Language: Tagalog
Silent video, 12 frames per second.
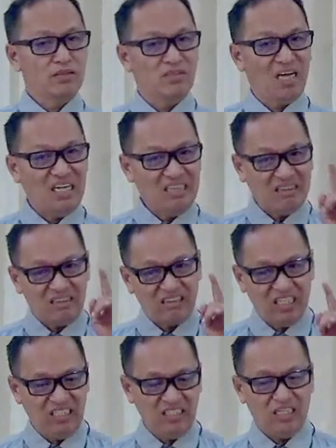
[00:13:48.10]

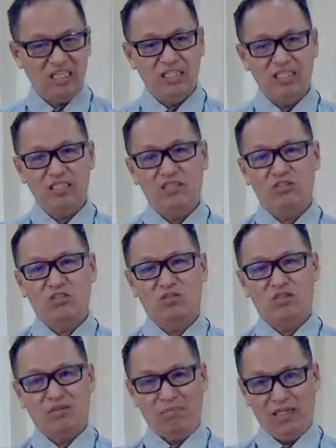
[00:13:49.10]
antindihin ninyo yung
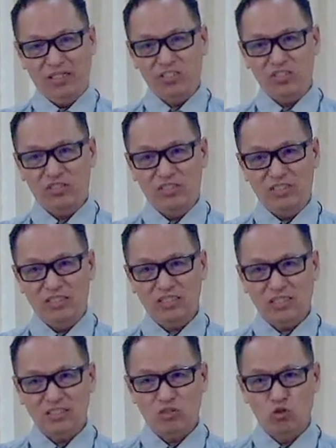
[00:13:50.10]
revelation ni
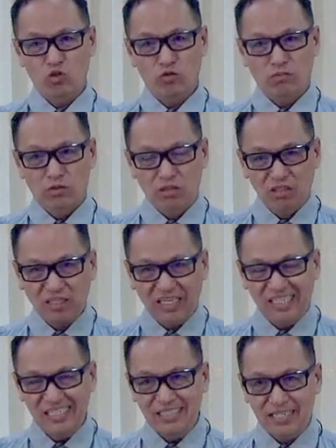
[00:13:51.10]
Jesus.
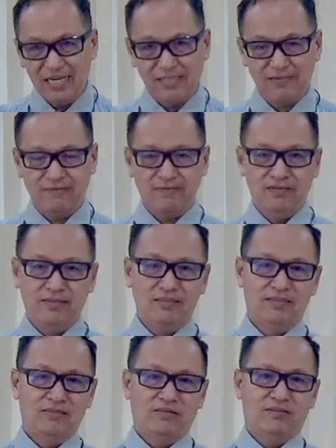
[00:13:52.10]
Susubukin niya
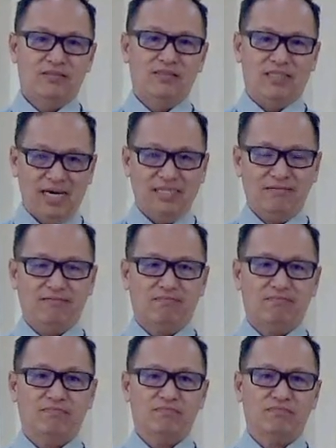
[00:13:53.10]
lahat.
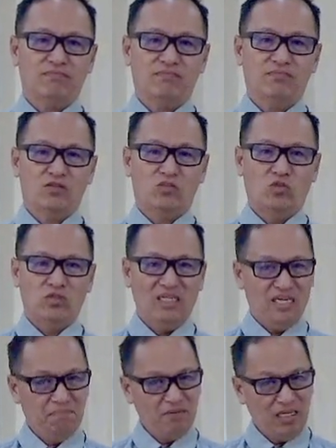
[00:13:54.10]
Kung
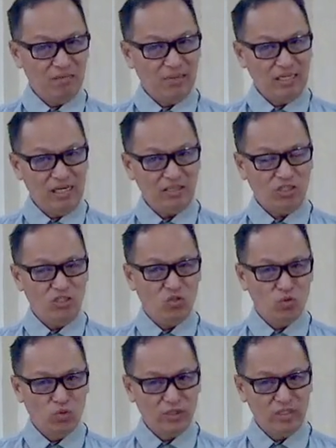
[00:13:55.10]
i-apply ba natin yung
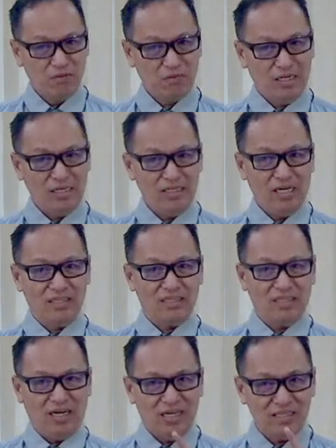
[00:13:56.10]
Word of God
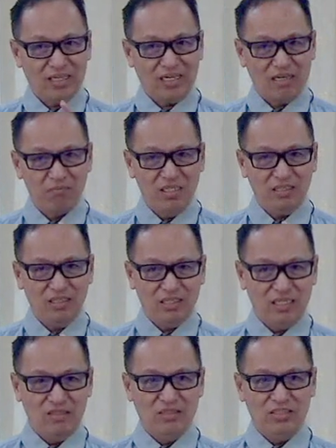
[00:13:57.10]
at gamitin
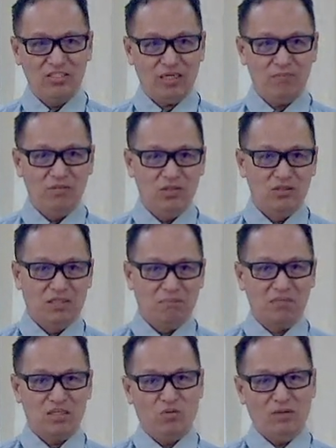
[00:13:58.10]
ngayon ng Jablo
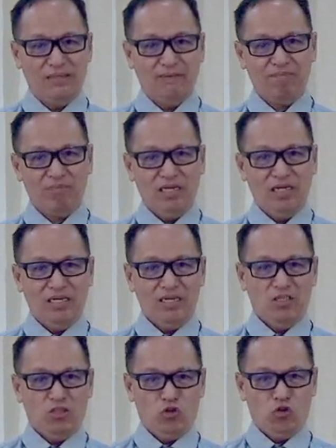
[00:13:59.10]
number one
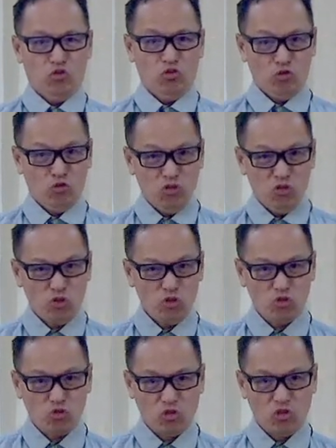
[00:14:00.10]
to, to
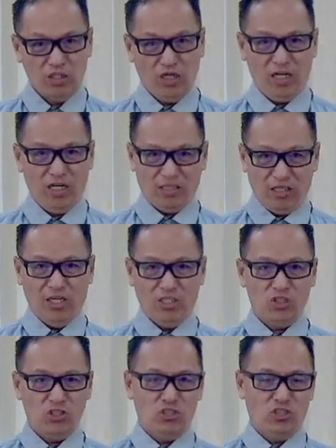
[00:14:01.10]
destroy your
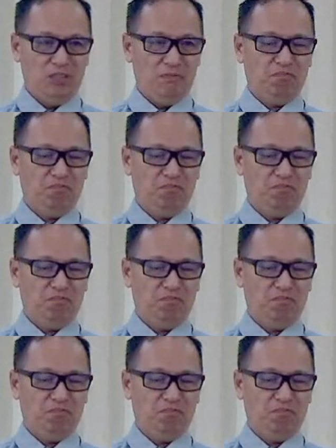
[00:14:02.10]
relationship to